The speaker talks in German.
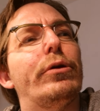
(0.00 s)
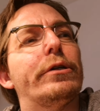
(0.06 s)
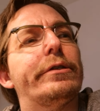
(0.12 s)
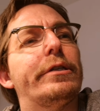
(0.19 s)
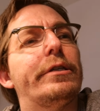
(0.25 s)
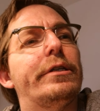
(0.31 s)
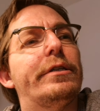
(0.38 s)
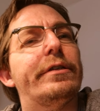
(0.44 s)

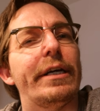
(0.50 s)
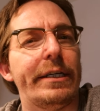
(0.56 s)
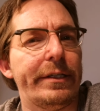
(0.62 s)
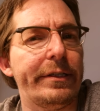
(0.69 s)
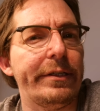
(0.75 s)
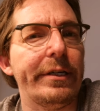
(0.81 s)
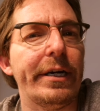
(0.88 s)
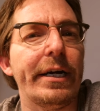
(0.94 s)
plötzlich die
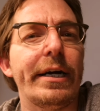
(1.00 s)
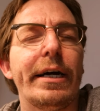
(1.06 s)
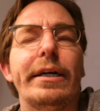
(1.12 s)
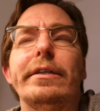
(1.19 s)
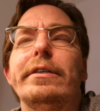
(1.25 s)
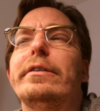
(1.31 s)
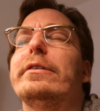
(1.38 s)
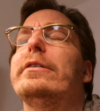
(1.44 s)

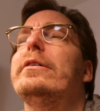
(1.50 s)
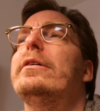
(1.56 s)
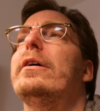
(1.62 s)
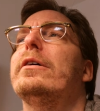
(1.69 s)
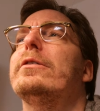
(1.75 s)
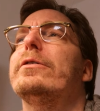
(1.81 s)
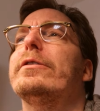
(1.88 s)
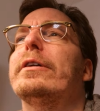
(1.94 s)
60er-Grenze,
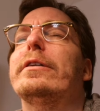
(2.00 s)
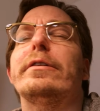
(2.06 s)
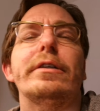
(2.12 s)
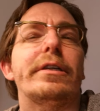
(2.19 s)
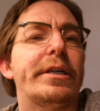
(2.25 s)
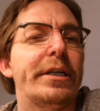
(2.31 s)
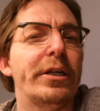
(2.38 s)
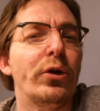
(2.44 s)
also
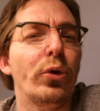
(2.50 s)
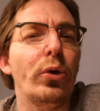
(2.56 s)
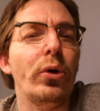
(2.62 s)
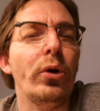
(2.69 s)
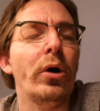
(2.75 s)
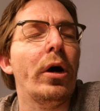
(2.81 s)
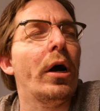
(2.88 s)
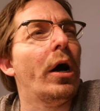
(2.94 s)
60
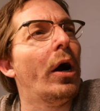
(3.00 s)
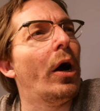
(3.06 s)
Kilo.